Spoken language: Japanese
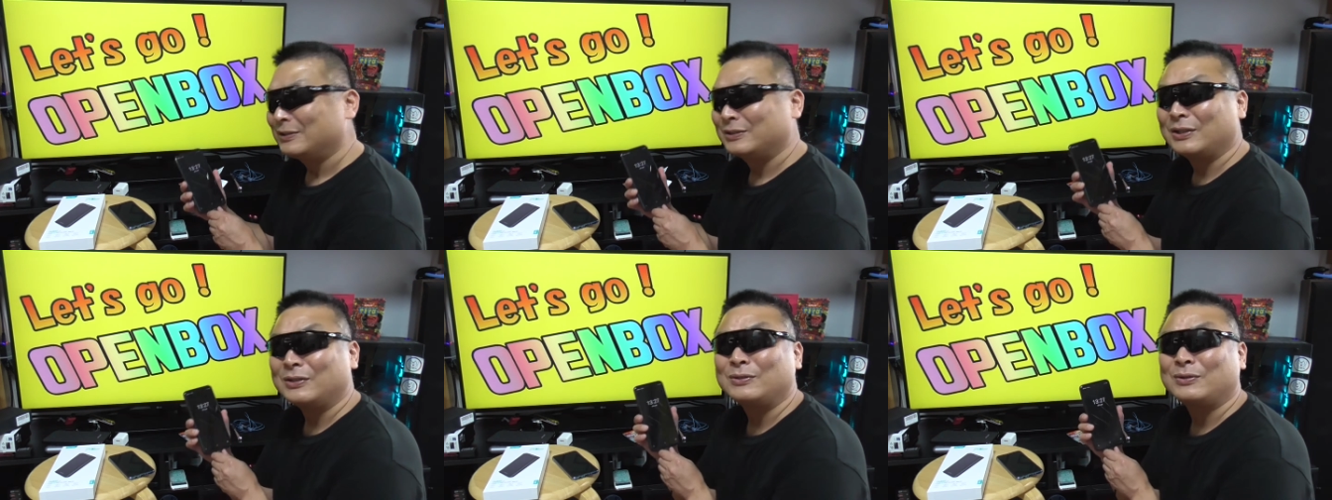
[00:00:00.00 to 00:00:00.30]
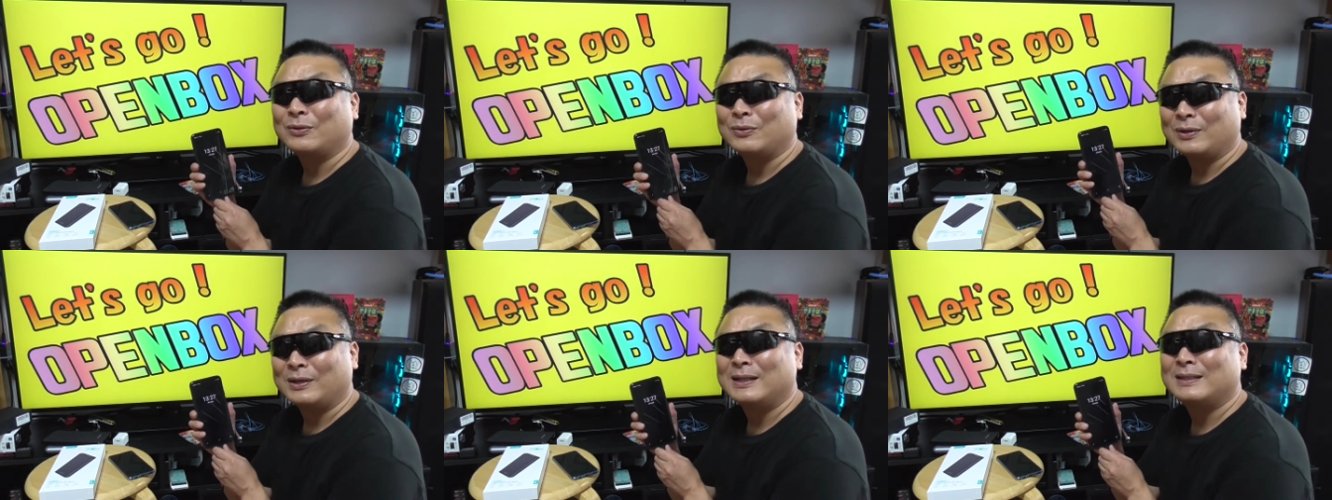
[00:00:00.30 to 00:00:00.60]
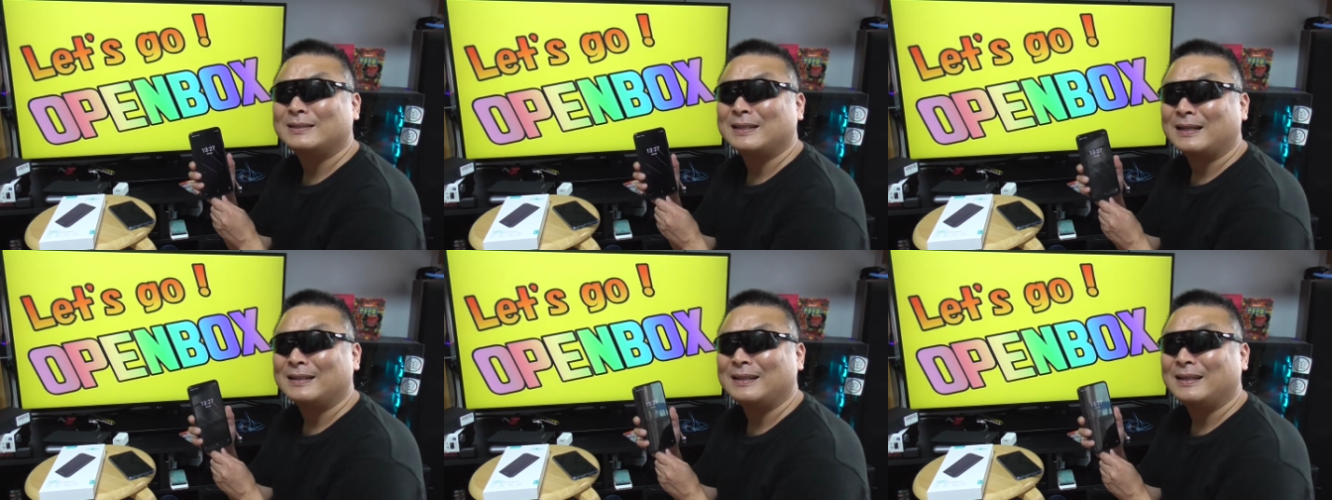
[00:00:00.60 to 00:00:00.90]
ちょっとこ
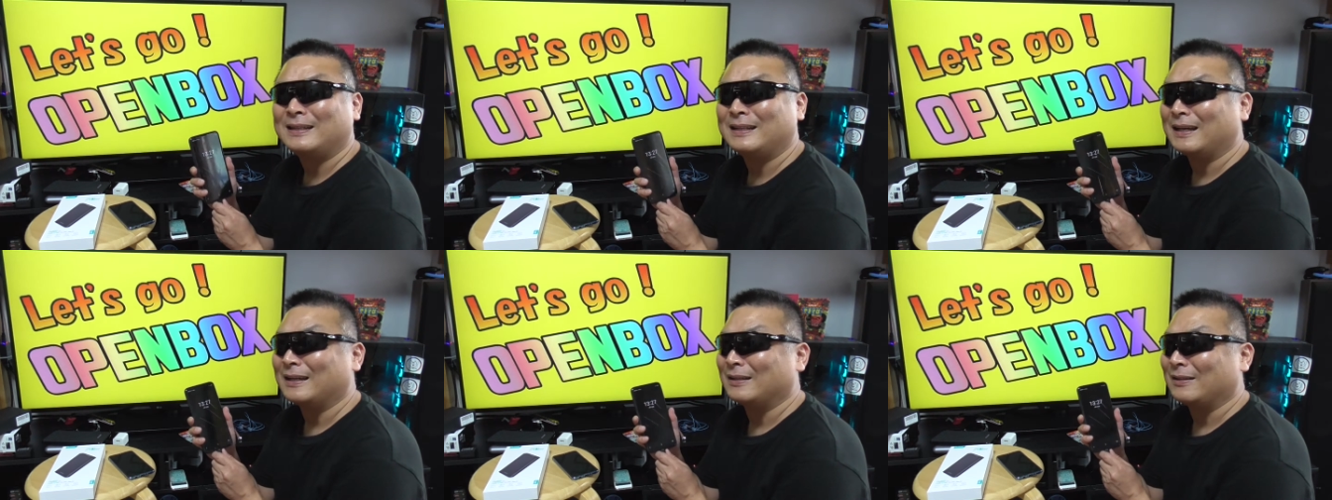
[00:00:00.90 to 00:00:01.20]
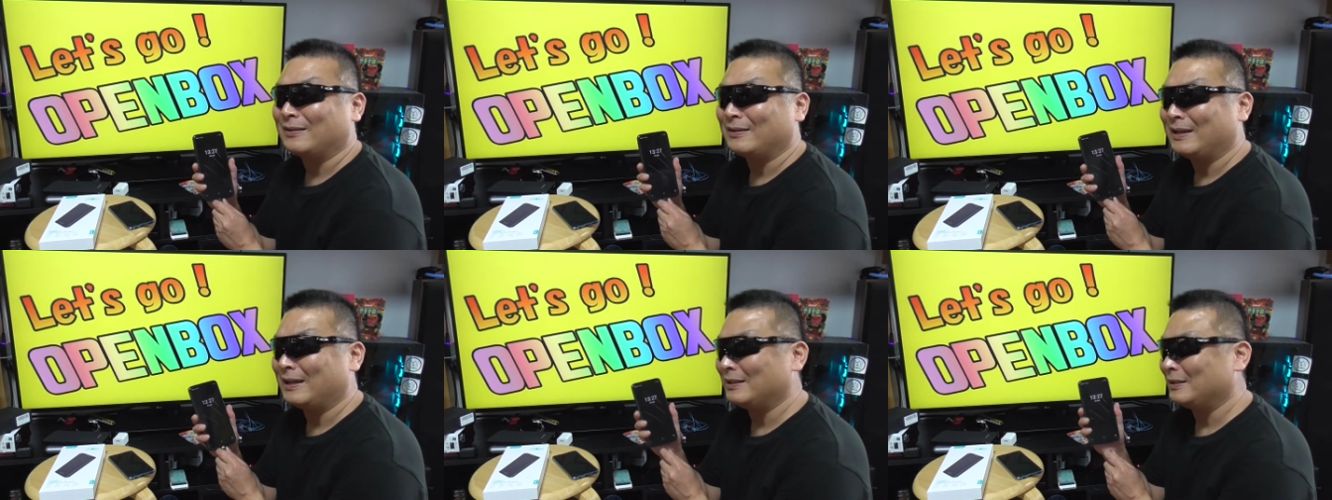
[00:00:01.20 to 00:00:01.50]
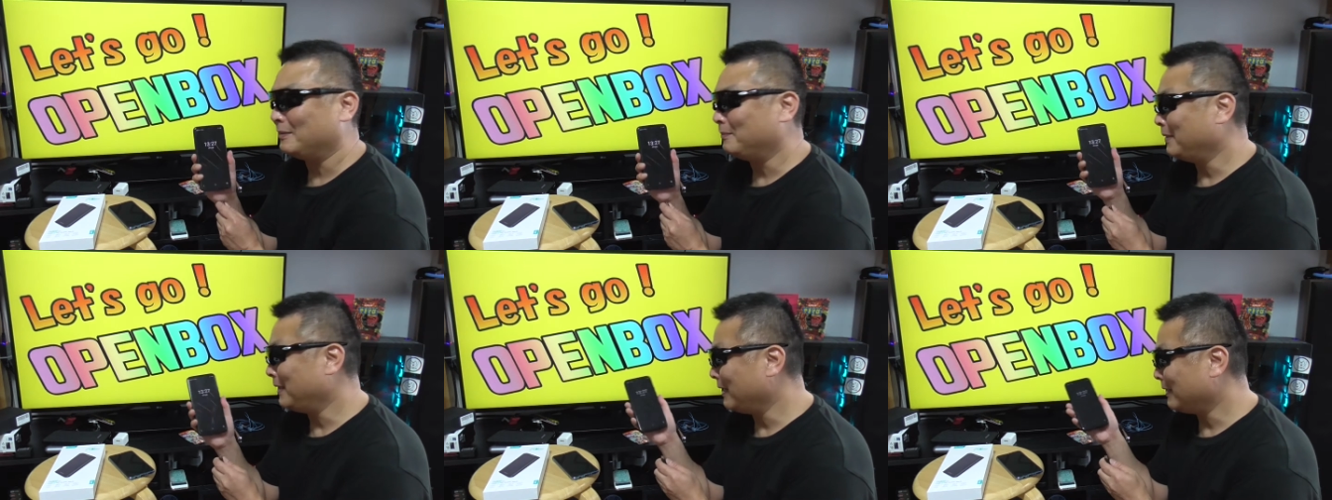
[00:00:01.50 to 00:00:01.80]
れ残念だけどね、
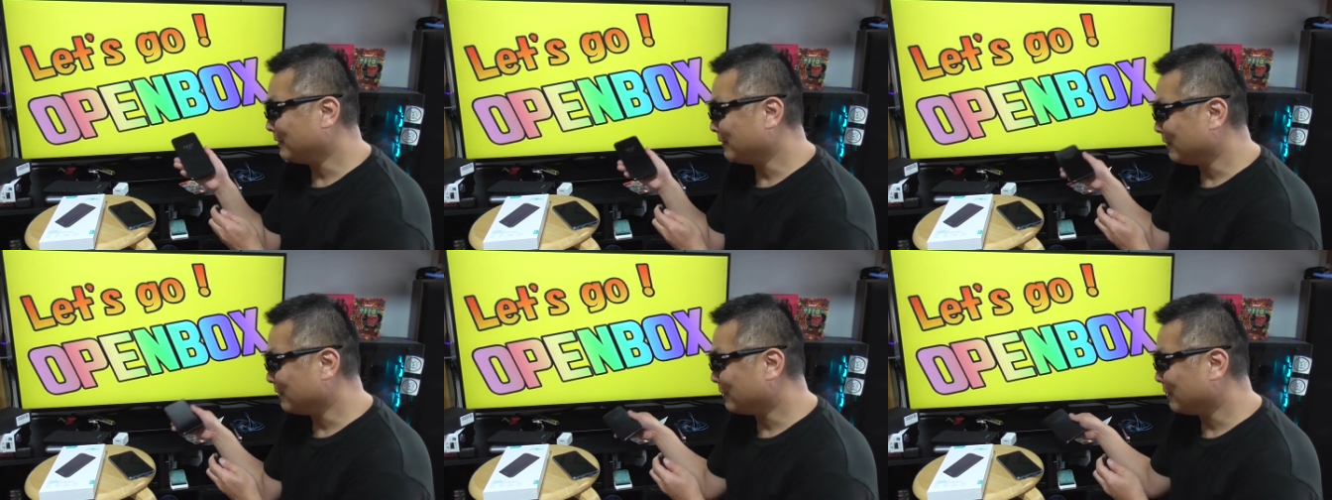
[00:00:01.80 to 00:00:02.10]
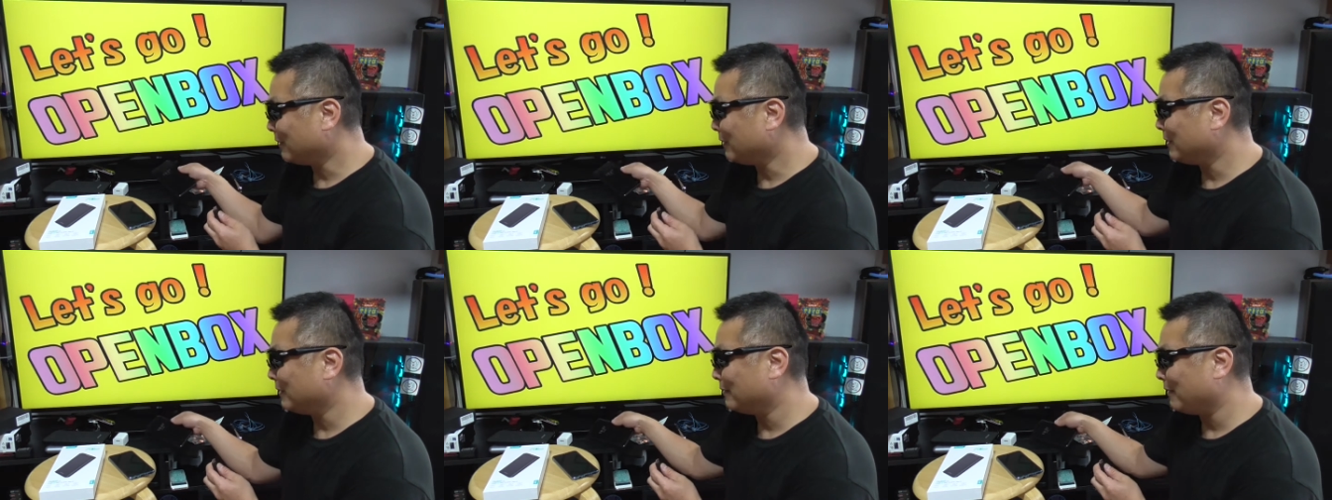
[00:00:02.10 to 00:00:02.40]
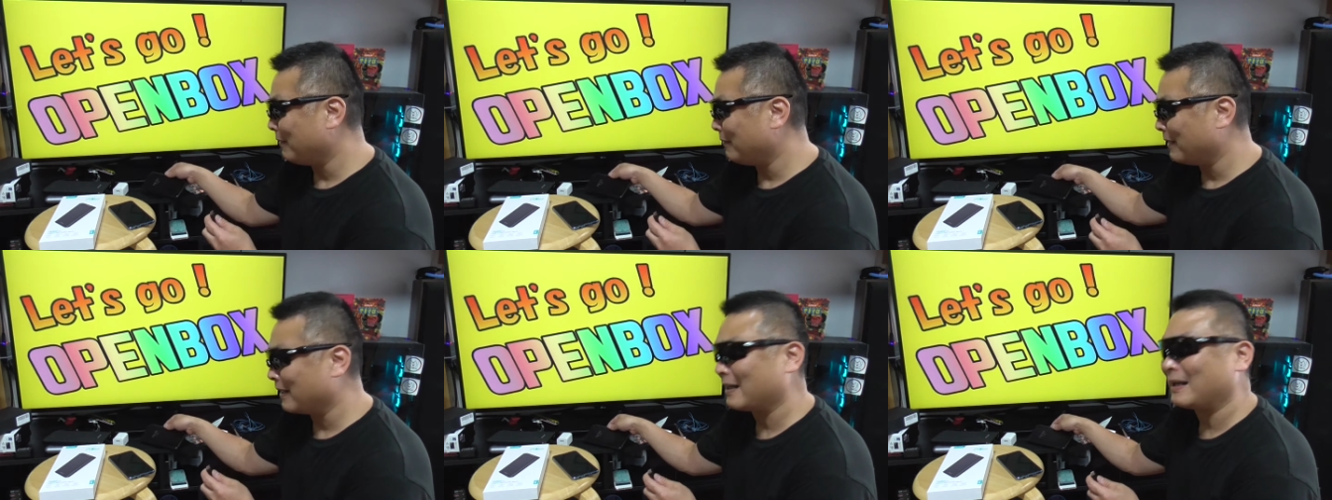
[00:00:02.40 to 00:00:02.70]
夢出ジの商品
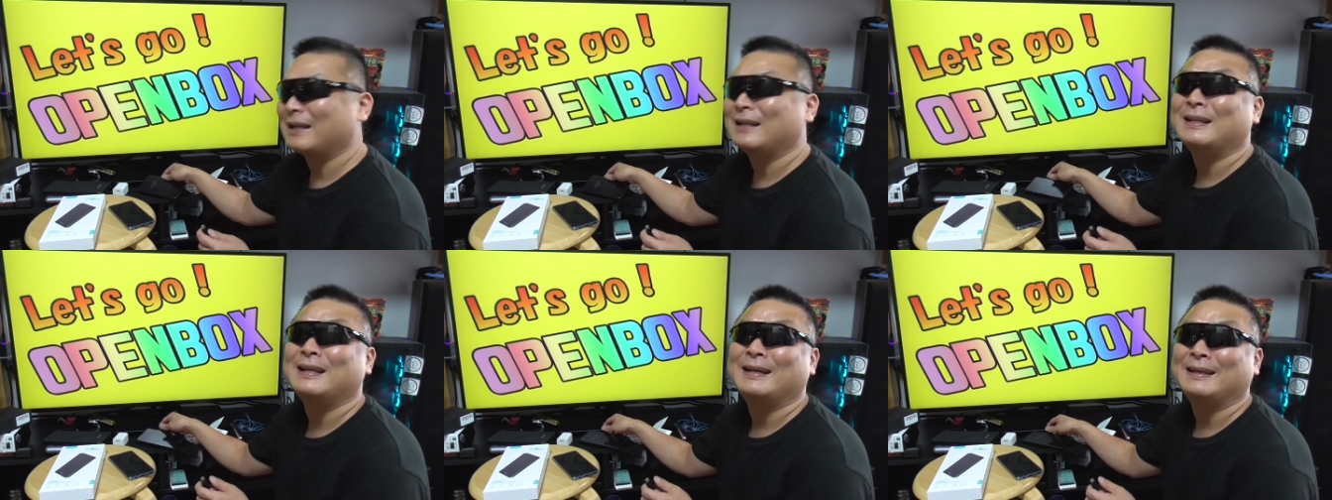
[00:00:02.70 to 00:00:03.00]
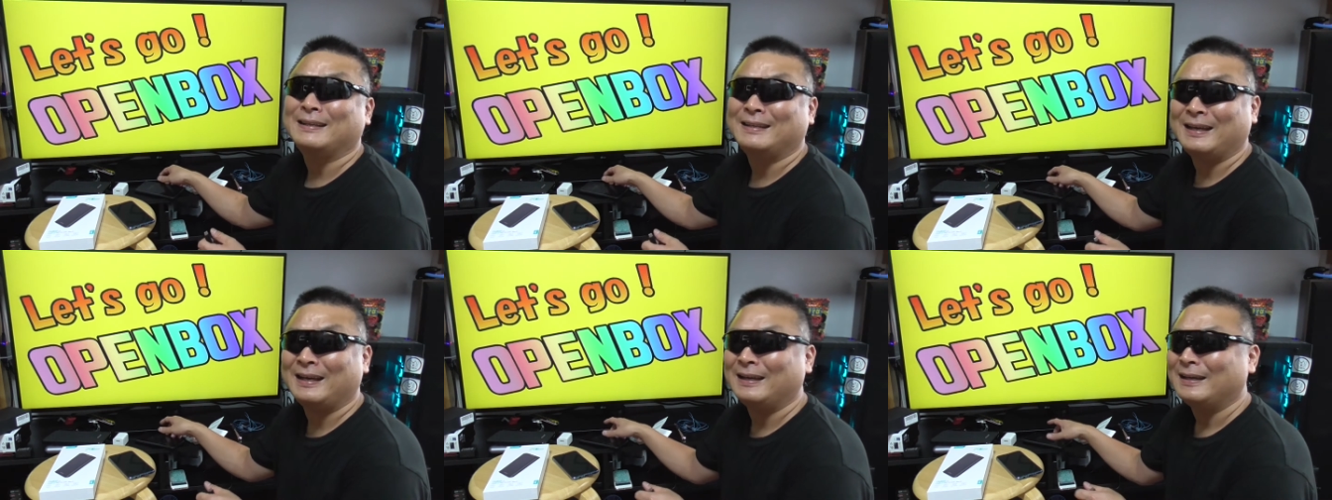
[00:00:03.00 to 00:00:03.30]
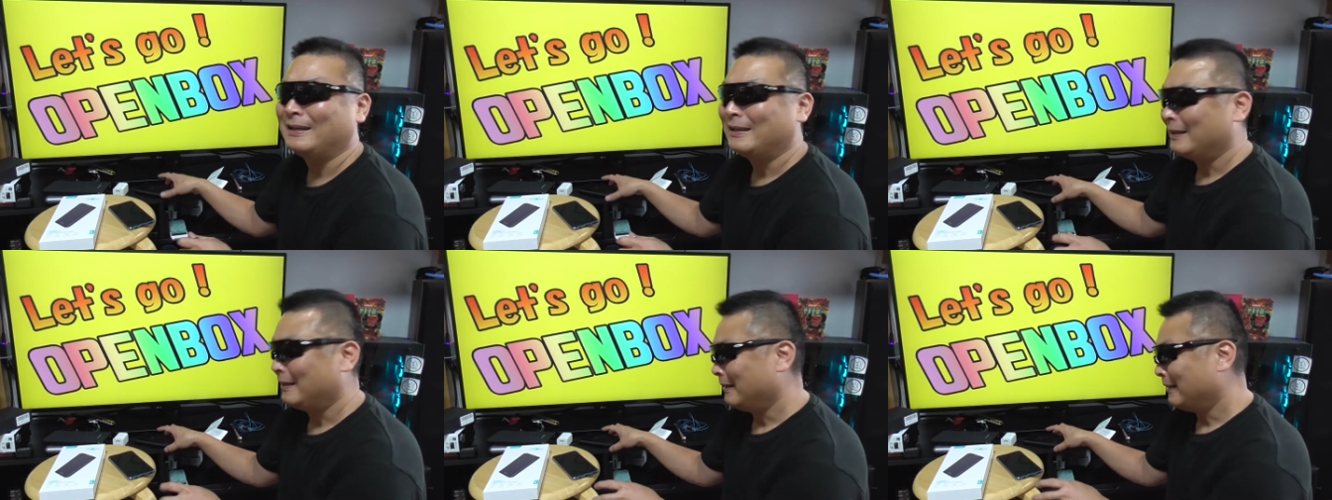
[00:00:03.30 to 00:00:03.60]
はわからないね。